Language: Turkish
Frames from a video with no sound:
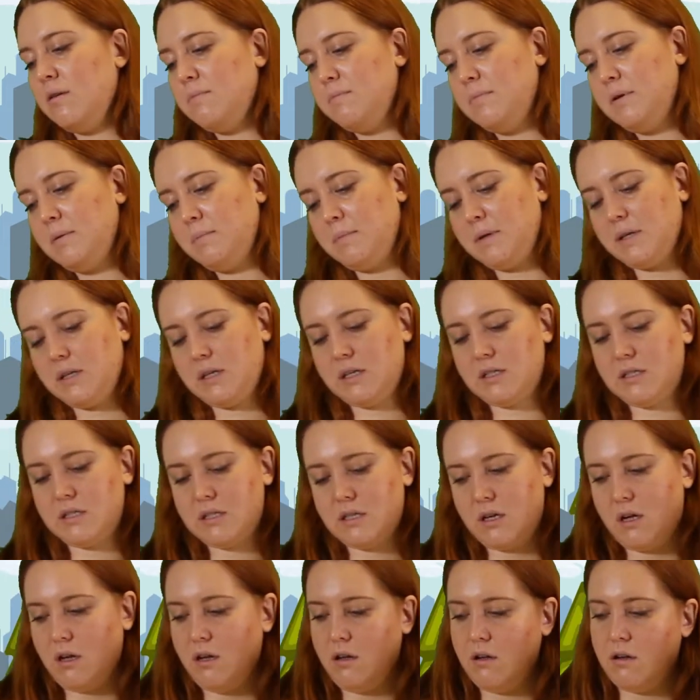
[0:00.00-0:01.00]
bir
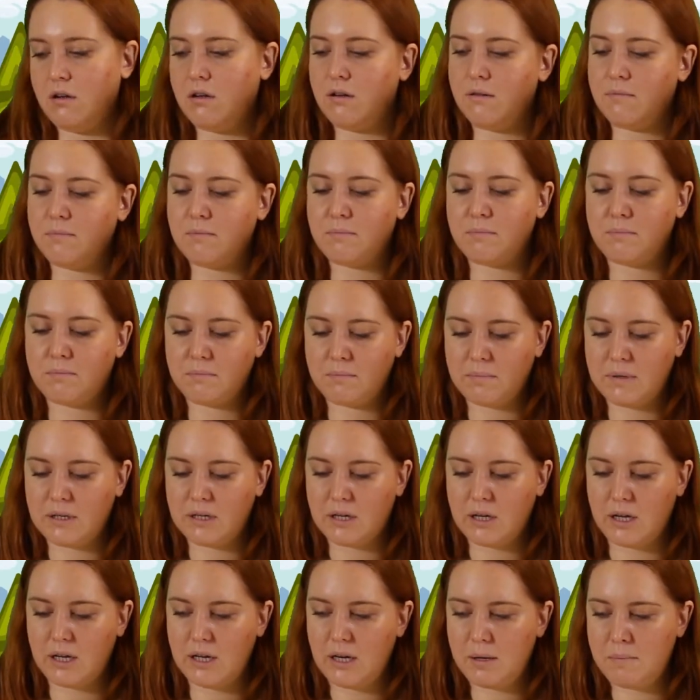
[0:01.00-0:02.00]
makasa,
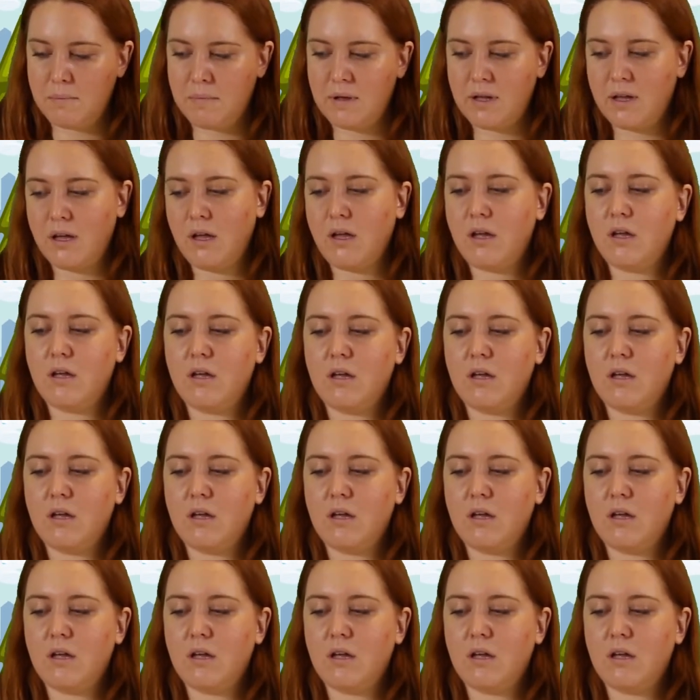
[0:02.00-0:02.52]
bir kaleme,